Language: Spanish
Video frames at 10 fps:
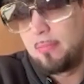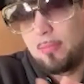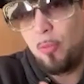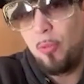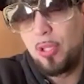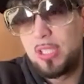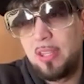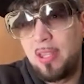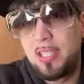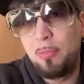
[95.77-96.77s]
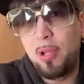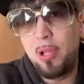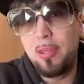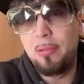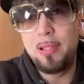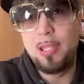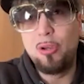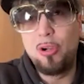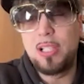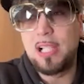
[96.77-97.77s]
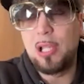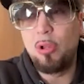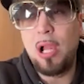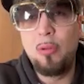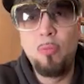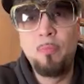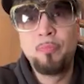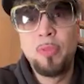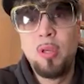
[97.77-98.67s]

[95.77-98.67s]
como decís, desde diciembre del 22 que salió el álbum,